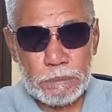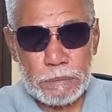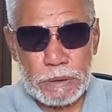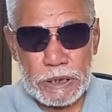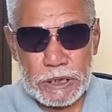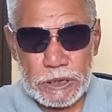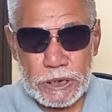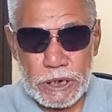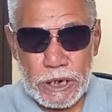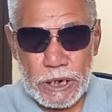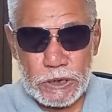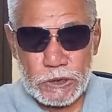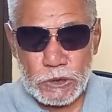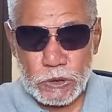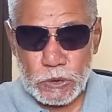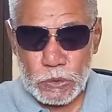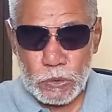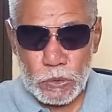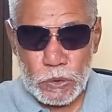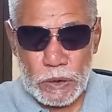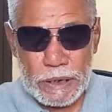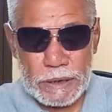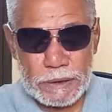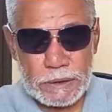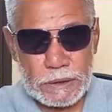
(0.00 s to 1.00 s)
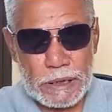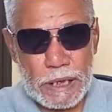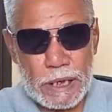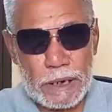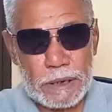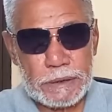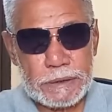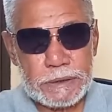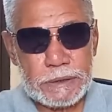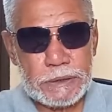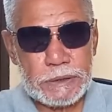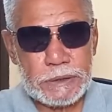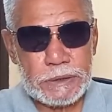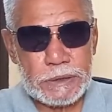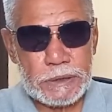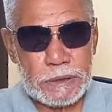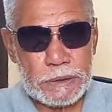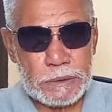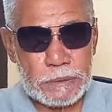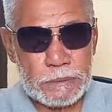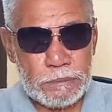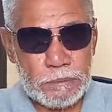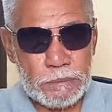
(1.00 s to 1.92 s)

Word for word: पंद्रह सोलह साल की थी